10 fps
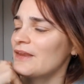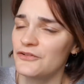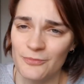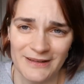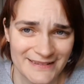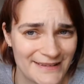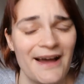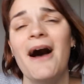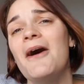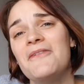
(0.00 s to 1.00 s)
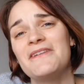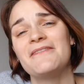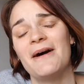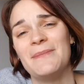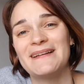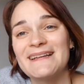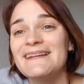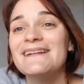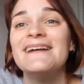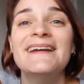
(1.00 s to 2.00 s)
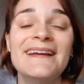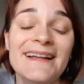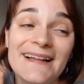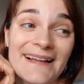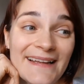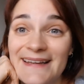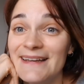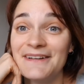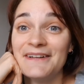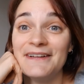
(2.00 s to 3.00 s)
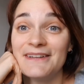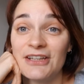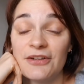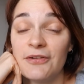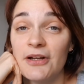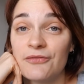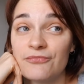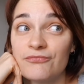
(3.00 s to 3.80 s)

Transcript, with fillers: Je suis partie à vivre à Madrid, et euh, c'était fun.